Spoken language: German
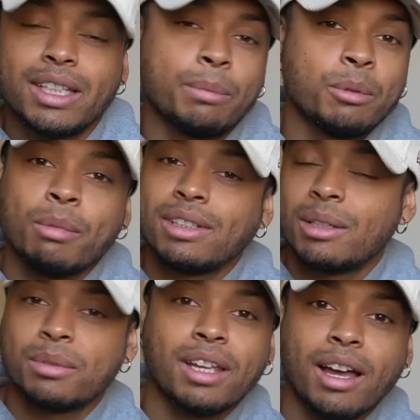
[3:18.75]
Ich habe immer
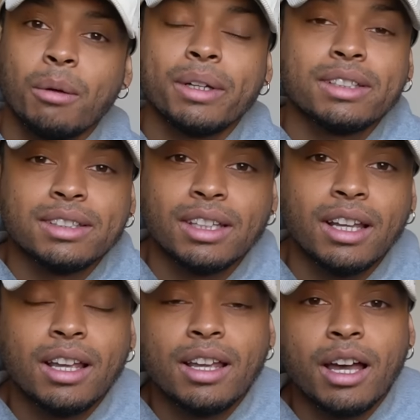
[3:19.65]
selbst gearbeitet,
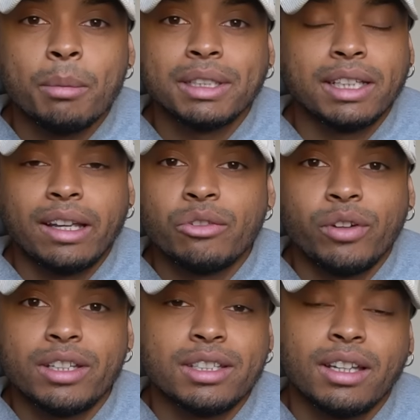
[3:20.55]
aber es hat
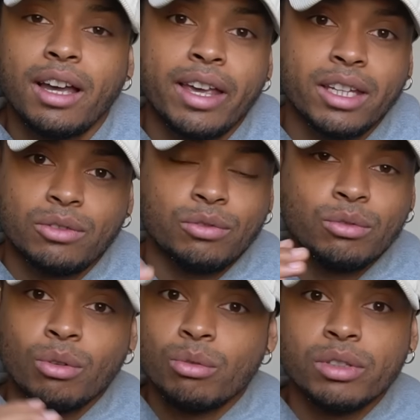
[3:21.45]
einfach nicht gereicht
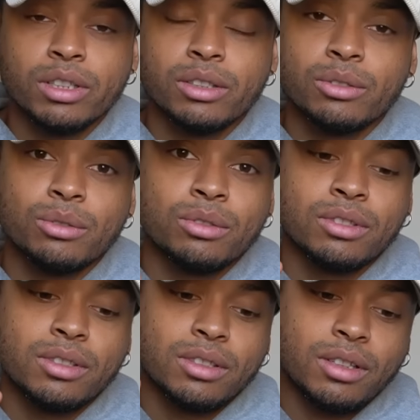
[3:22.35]
für Uni
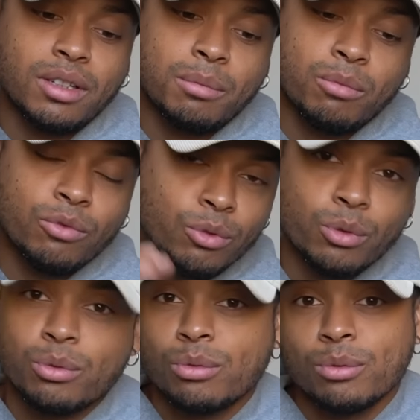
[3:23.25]
und ähm,
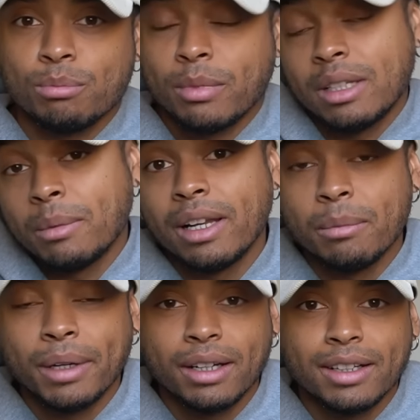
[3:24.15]
Wohnung und
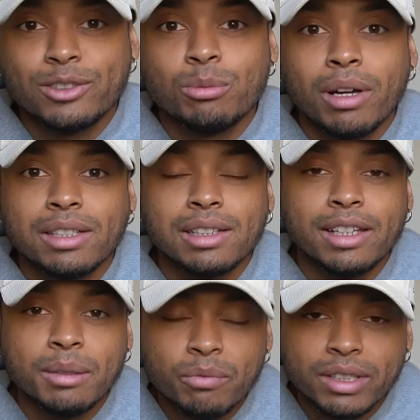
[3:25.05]
mein, mein ganz normales
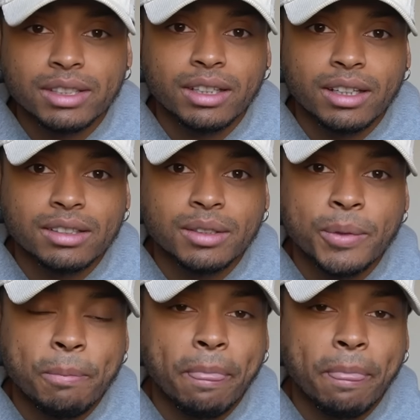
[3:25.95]
Leben, was ich hatte.